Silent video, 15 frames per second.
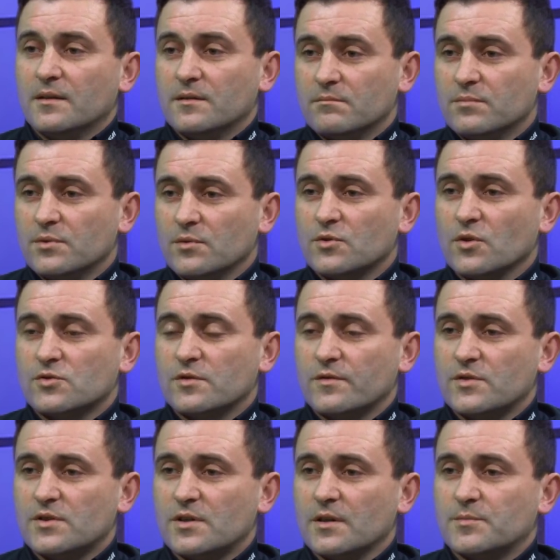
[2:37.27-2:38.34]
Był to
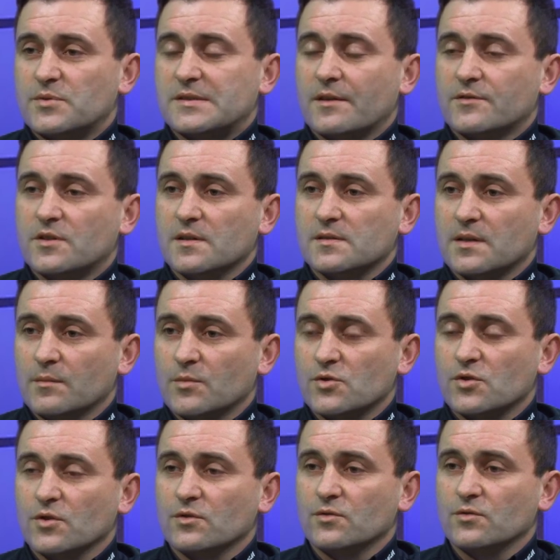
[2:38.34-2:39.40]
oczywiście przedstawiciel
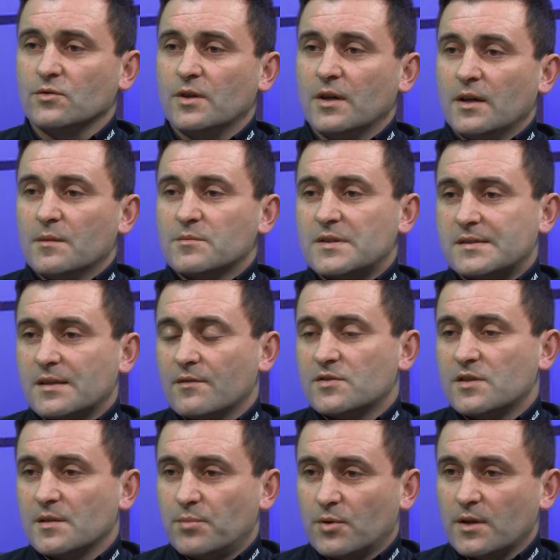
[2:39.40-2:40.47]
samorządu,
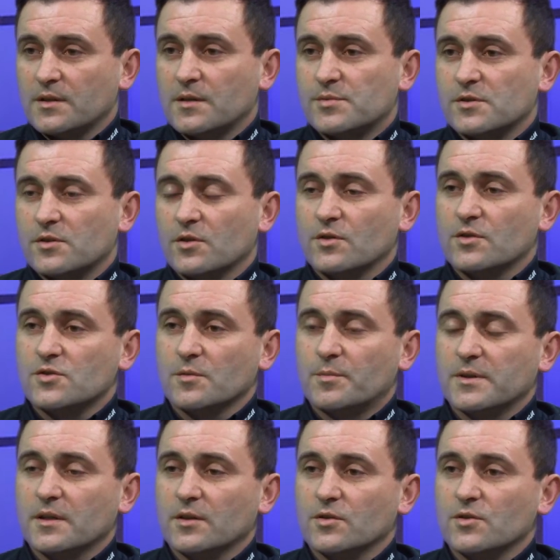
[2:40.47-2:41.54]
przedstawiciel poradni
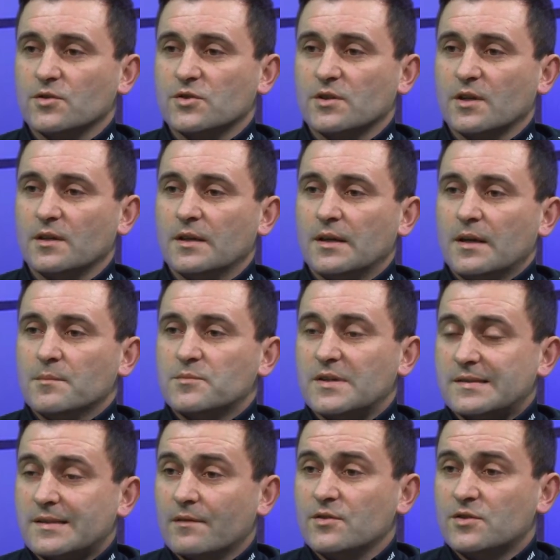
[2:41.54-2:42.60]
psychologiczno-pedagogicznej,
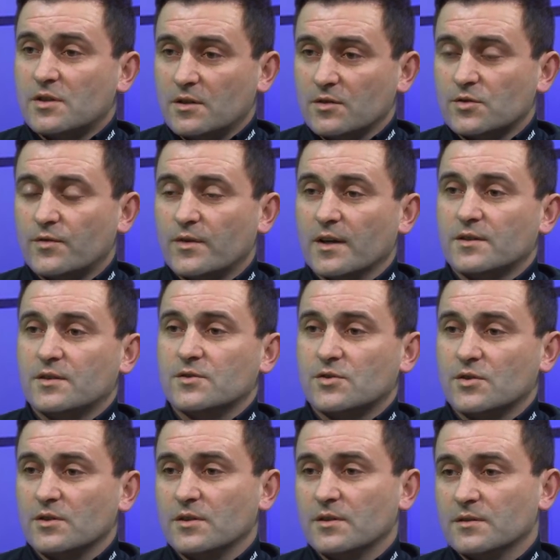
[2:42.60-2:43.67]
przedstawiciele oświaty,
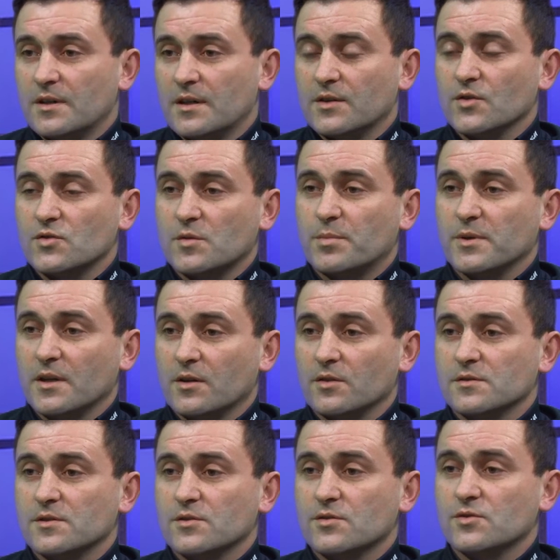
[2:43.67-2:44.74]
czyli dyrektorzy
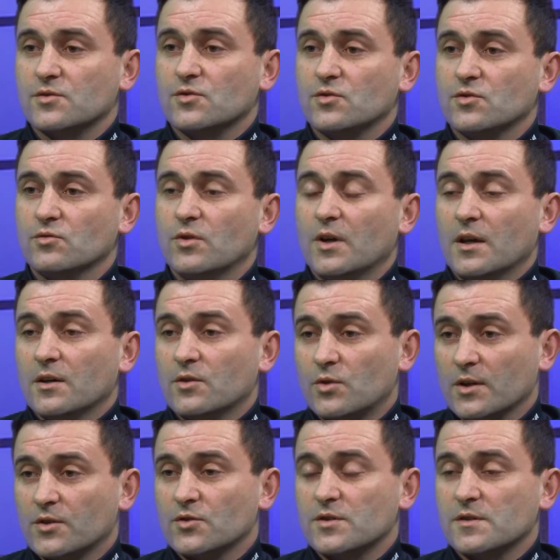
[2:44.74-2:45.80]
pedagodzy szkół,
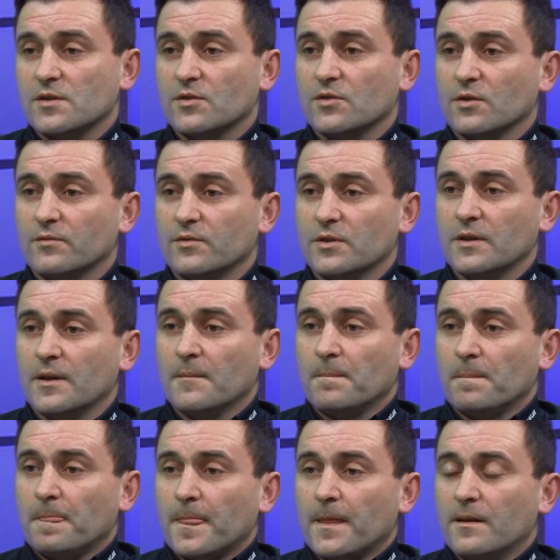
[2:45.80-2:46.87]
kuratorzy sądowi
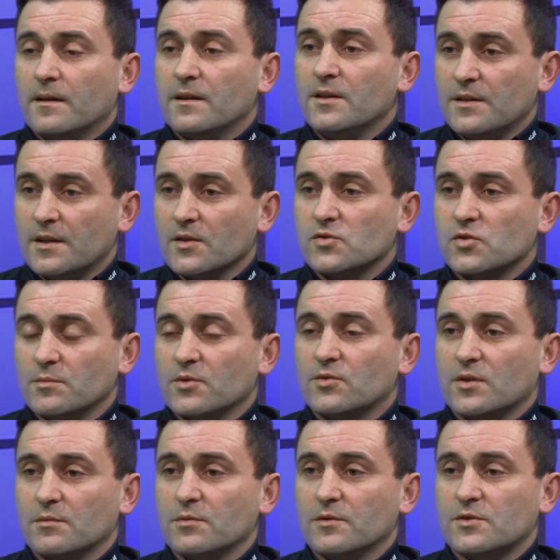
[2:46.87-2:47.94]
i e, inne osoby,
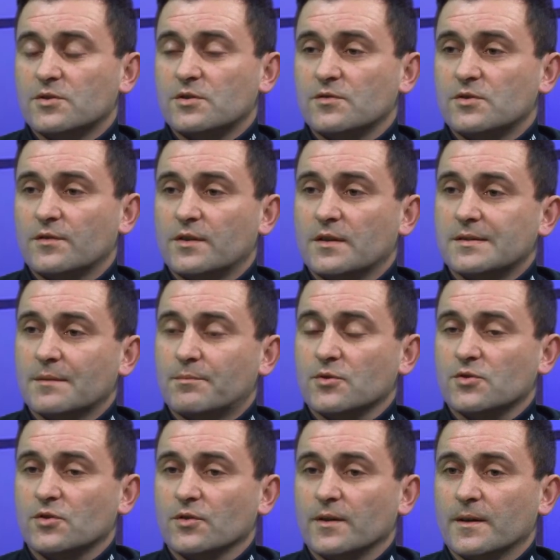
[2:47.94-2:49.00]
które były rzeczywiście wtedy
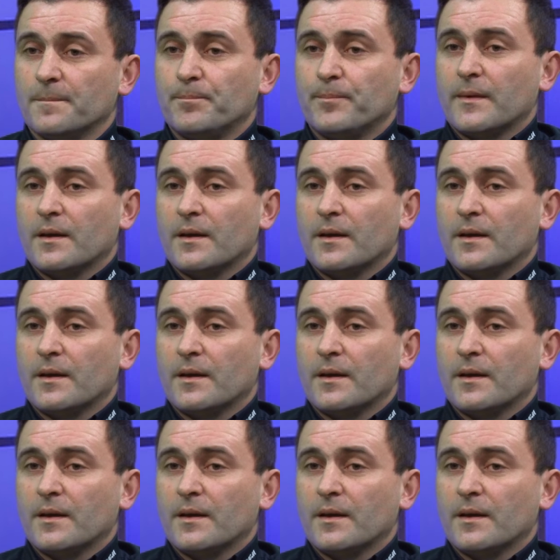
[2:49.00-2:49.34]
zaproszone.